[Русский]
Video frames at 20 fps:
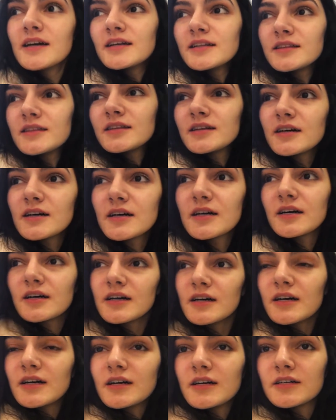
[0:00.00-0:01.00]
Это
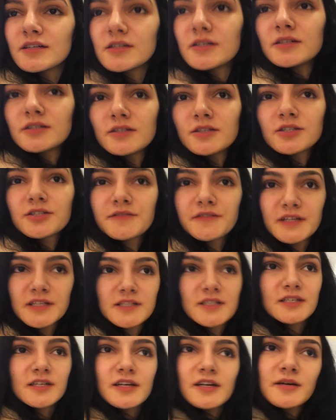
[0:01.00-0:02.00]
а,
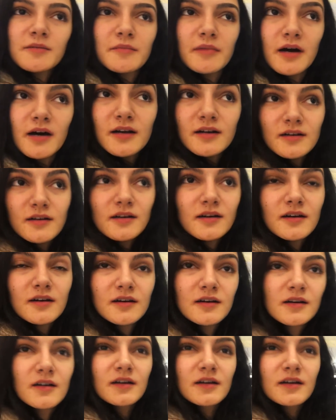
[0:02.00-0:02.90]
шведская марка.